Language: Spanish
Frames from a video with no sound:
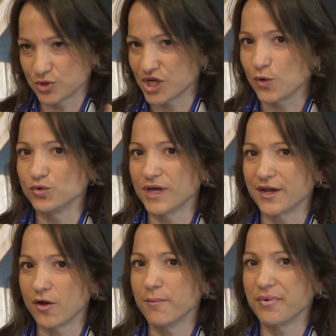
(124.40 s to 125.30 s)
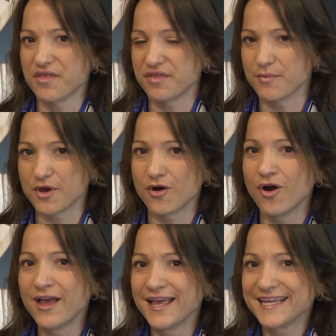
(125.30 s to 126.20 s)
secundario. en principio
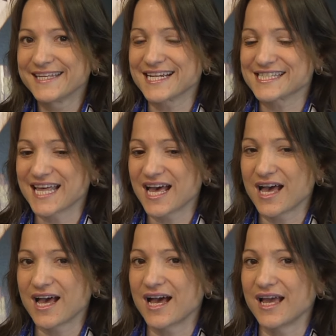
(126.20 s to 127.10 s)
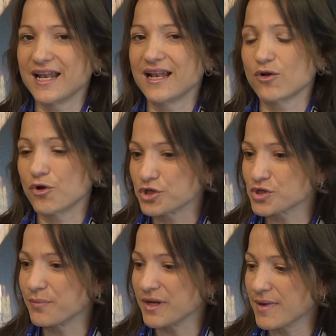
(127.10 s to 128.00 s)
ya está el glorioso
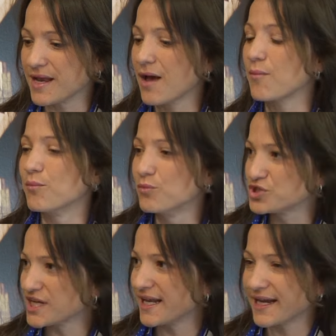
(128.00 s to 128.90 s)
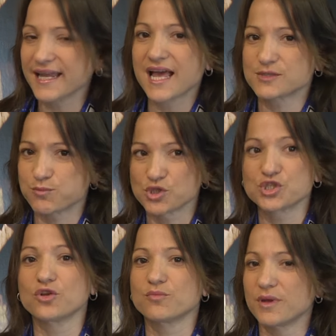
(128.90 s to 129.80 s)
en primera, mucha alegría,
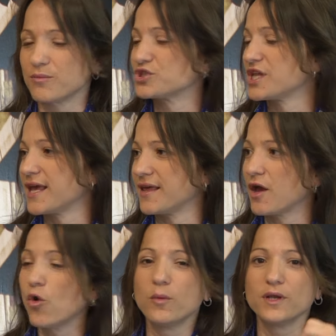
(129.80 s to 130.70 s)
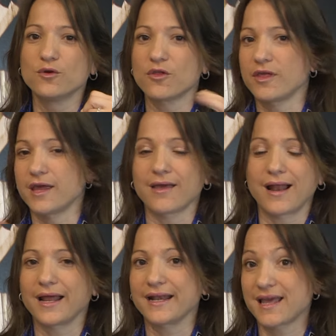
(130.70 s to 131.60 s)
explosión, vemos mm. de júbilo, de
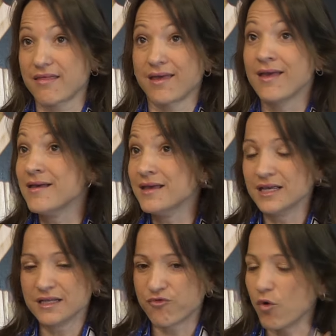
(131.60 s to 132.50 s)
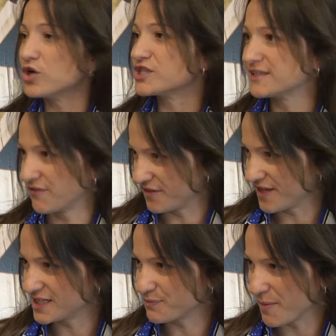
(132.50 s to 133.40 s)
alegría, de fuegos
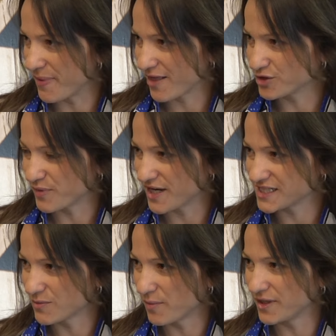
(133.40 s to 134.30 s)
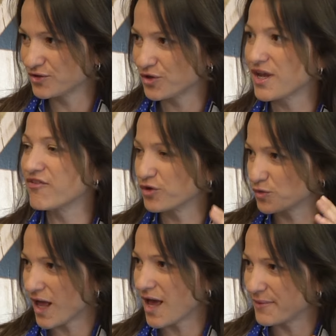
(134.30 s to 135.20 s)
artificiales preparados para ese momento y
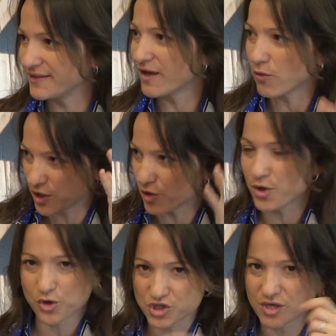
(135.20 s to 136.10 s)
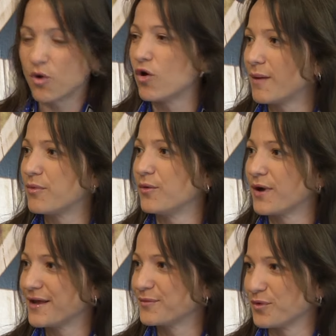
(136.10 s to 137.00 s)
afortunadamente, aunque llovió, no se mojó la
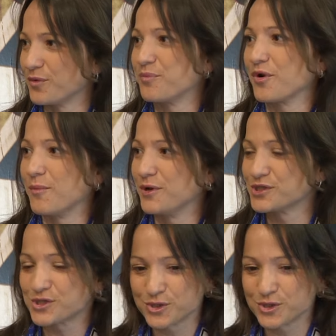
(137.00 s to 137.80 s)
pólvora y llamó por, muchísimo la